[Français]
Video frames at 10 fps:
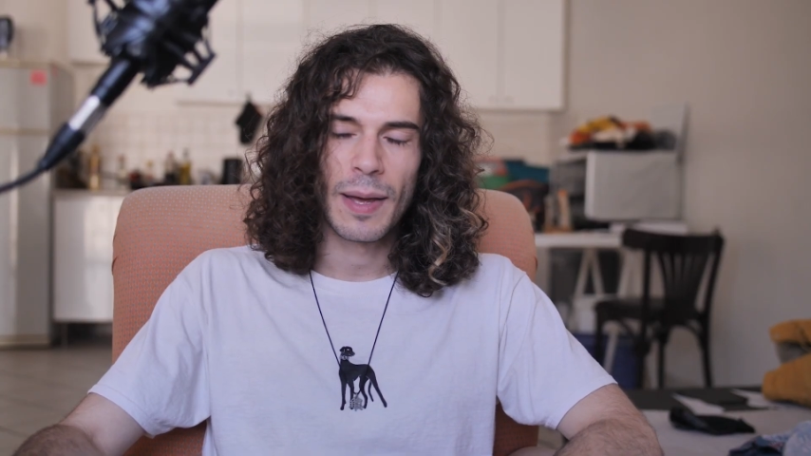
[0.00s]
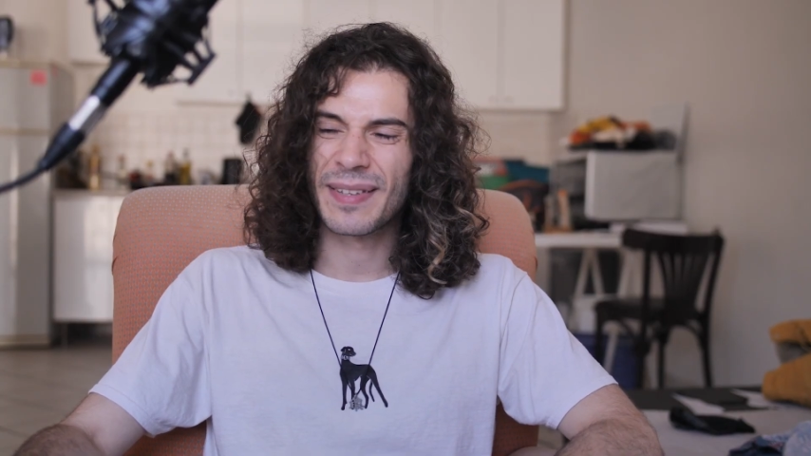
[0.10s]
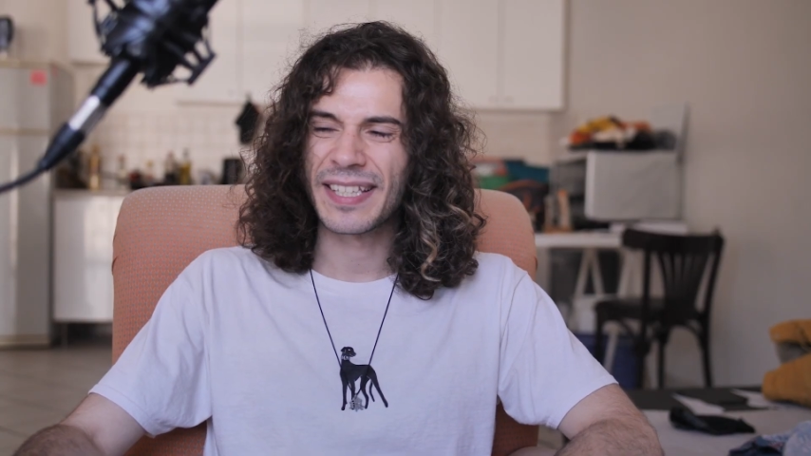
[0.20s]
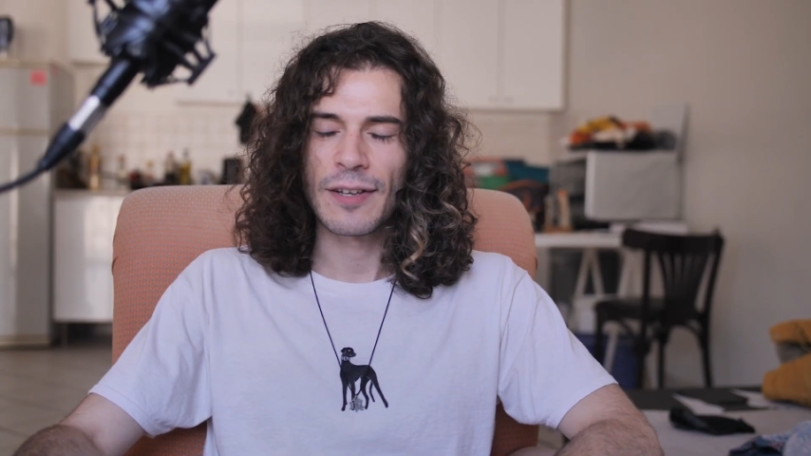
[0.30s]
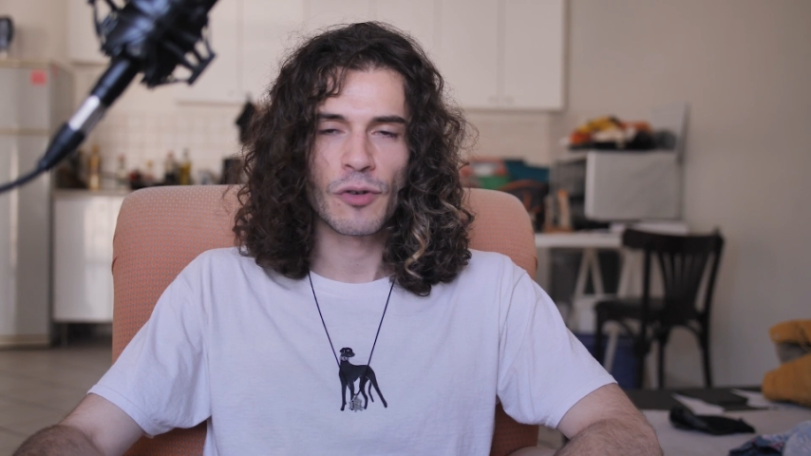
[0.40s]
Mais
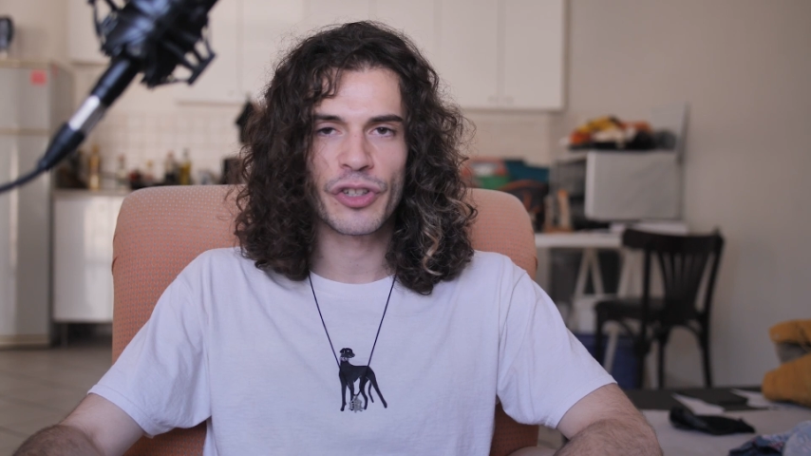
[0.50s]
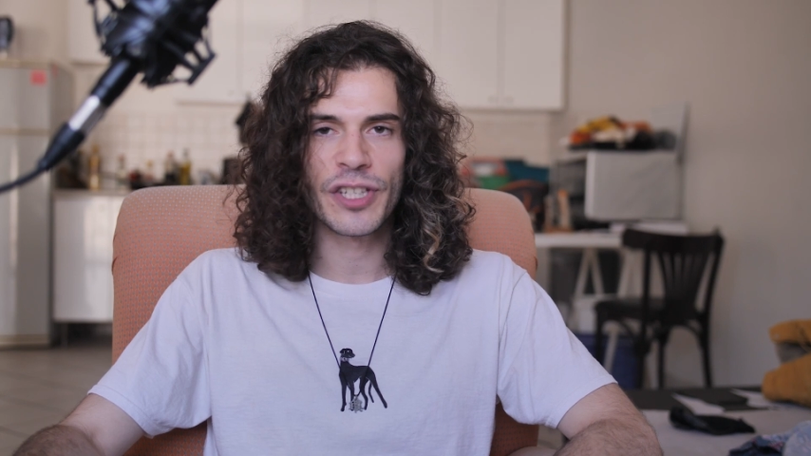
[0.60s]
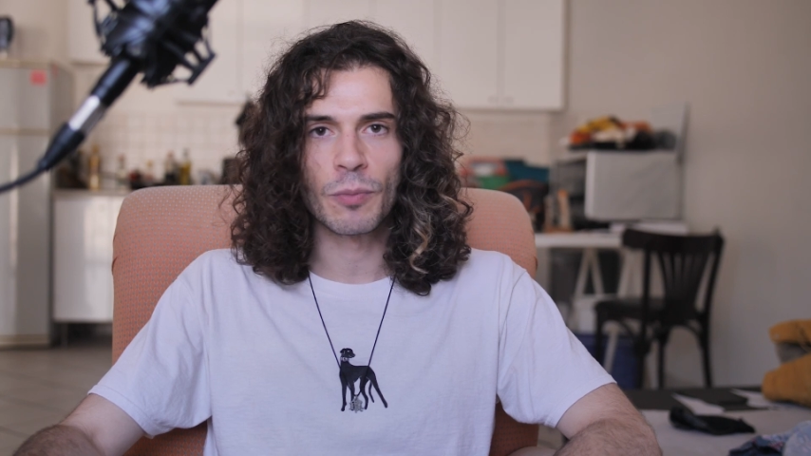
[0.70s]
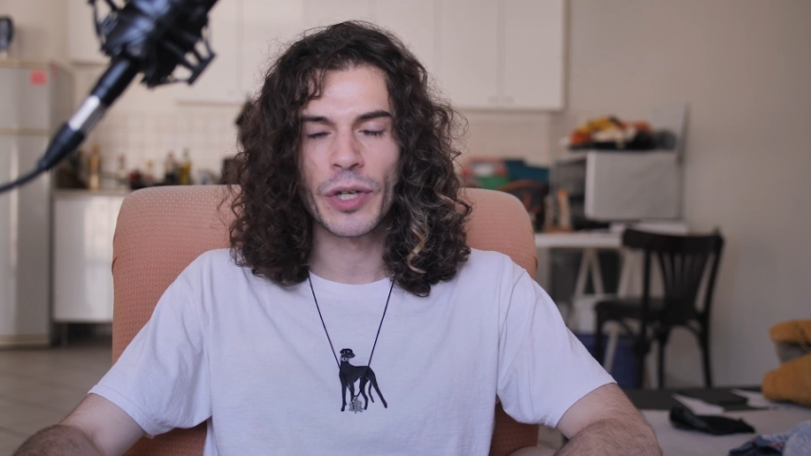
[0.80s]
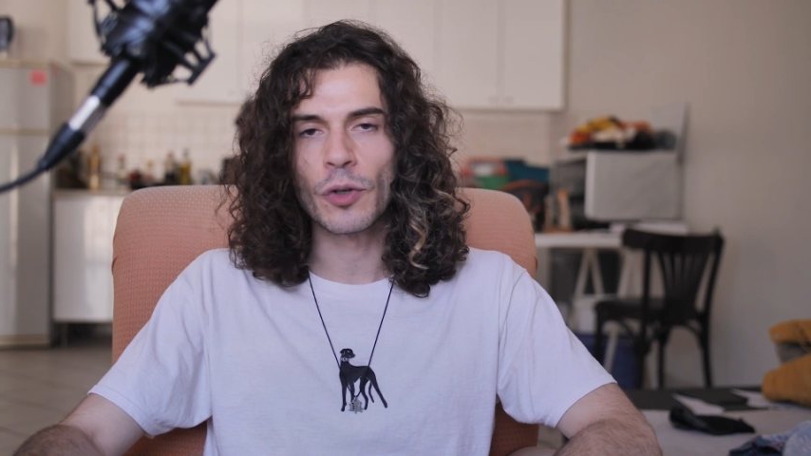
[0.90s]
cet
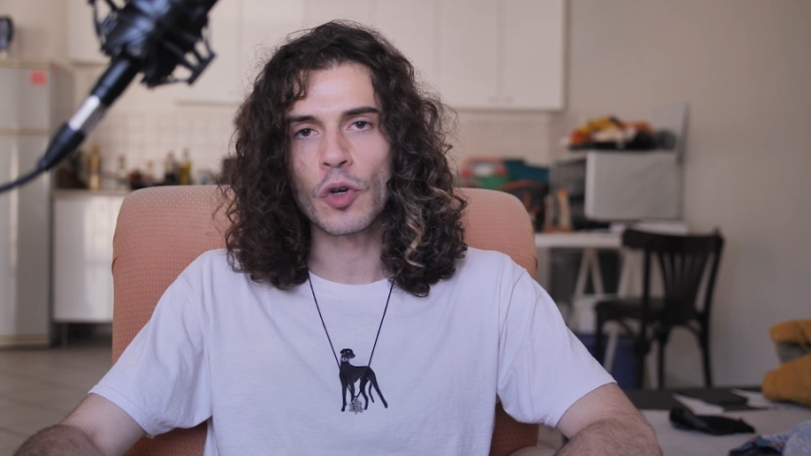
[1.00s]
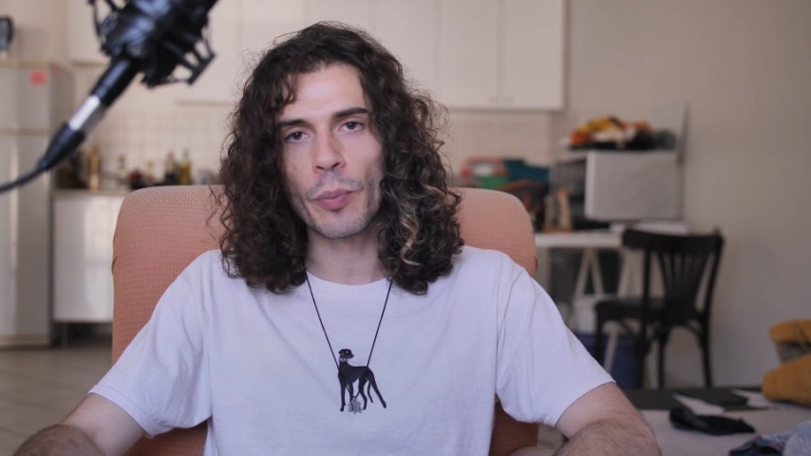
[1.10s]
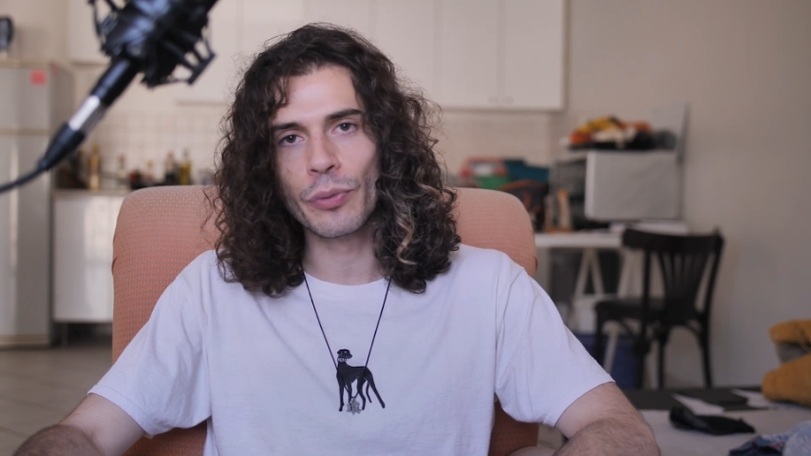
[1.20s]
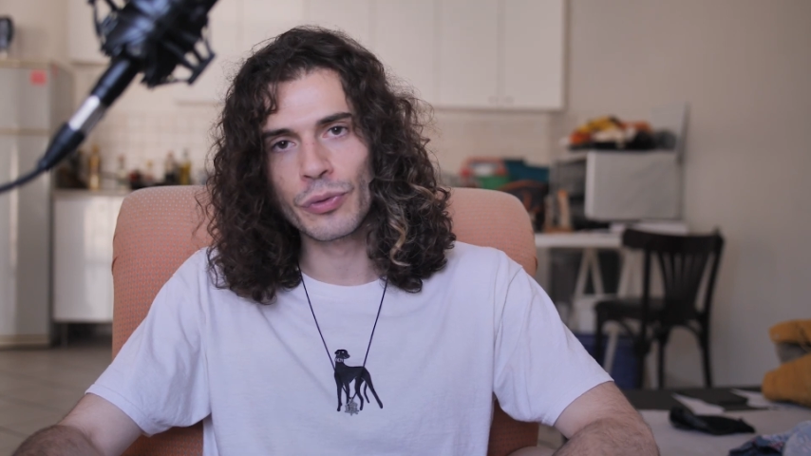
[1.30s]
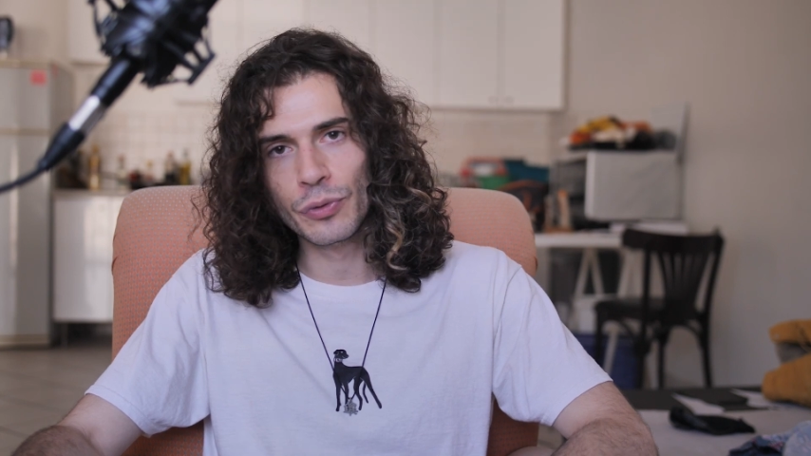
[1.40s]
affranchissement est
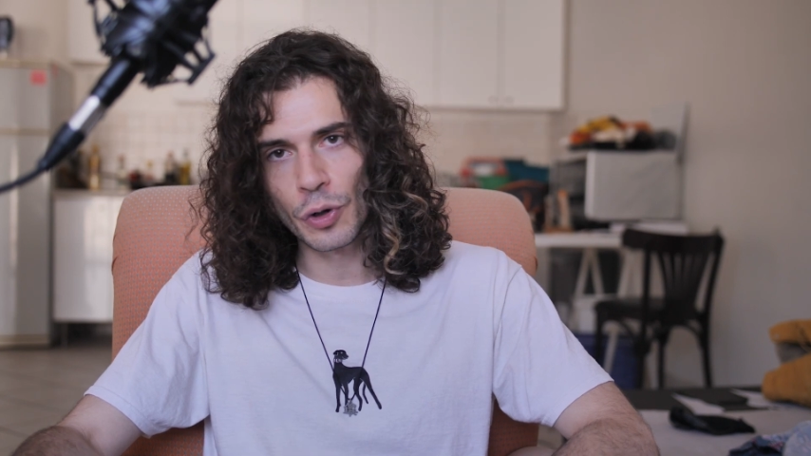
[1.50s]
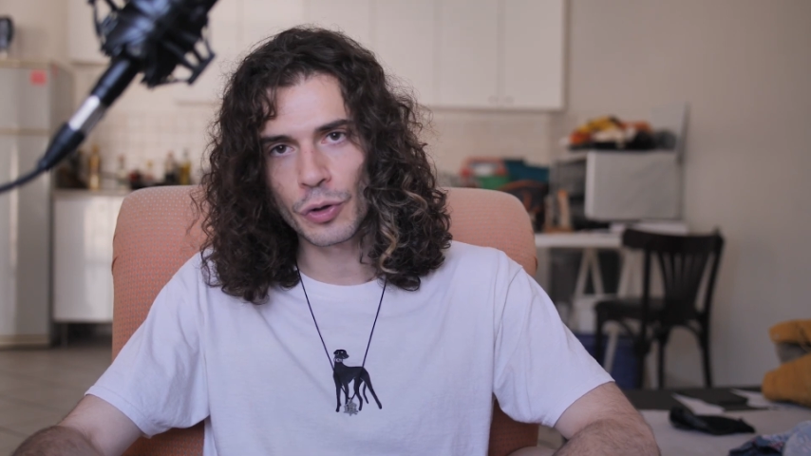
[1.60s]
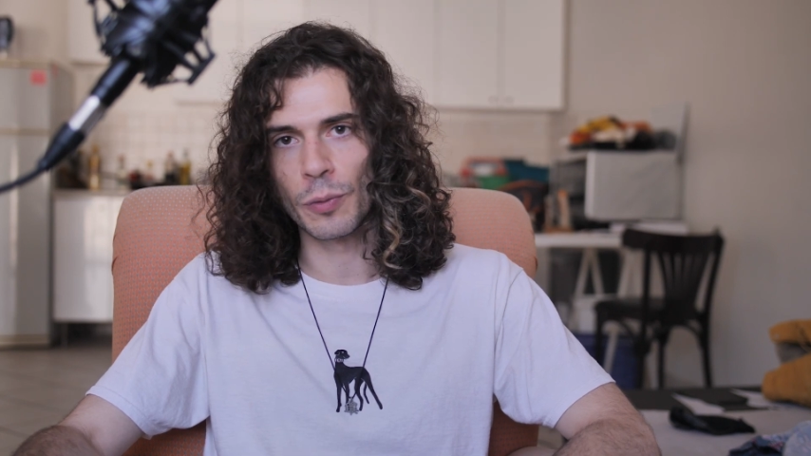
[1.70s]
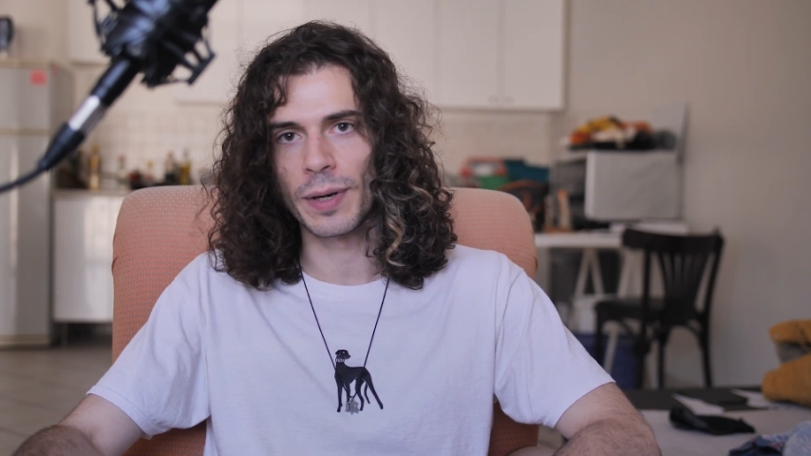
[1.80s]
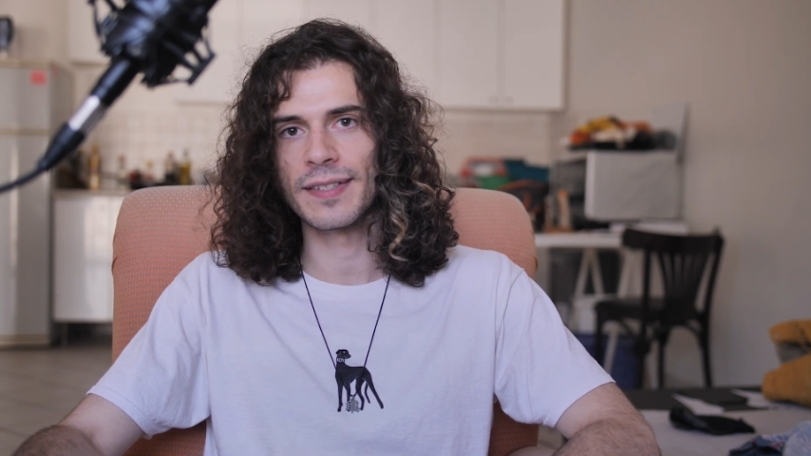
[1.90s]
encore plus dur
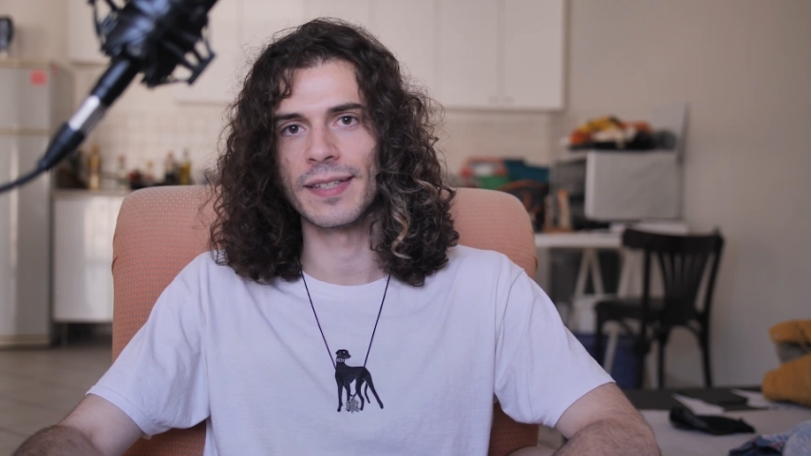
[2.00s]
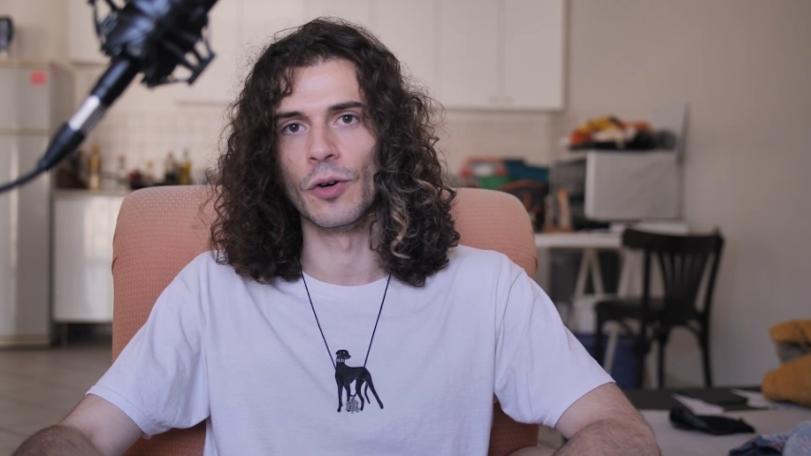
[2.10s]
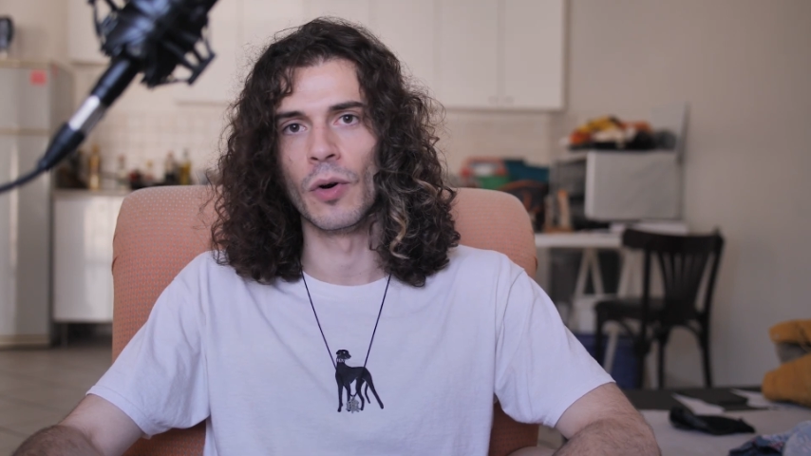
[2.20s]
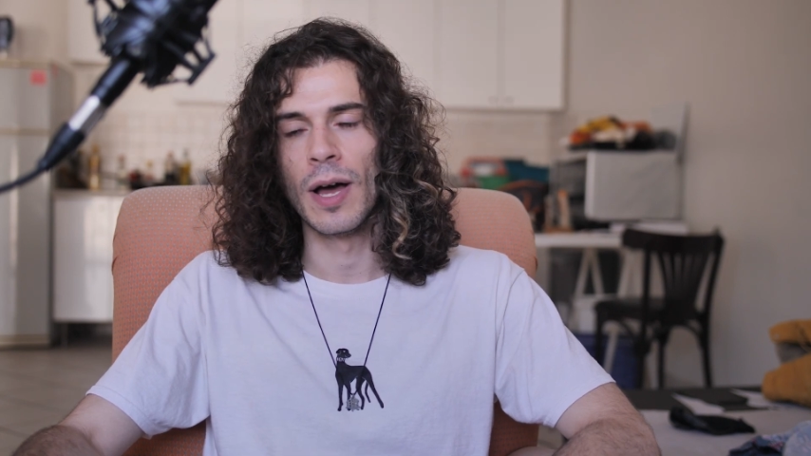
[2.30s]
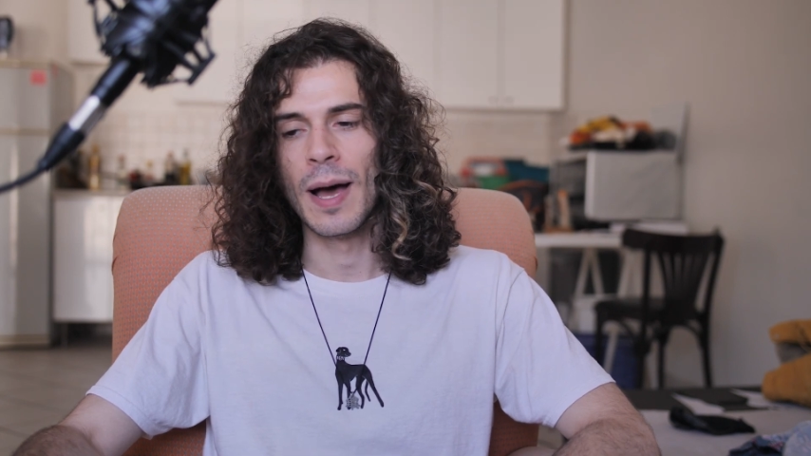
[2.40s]
que le précédent,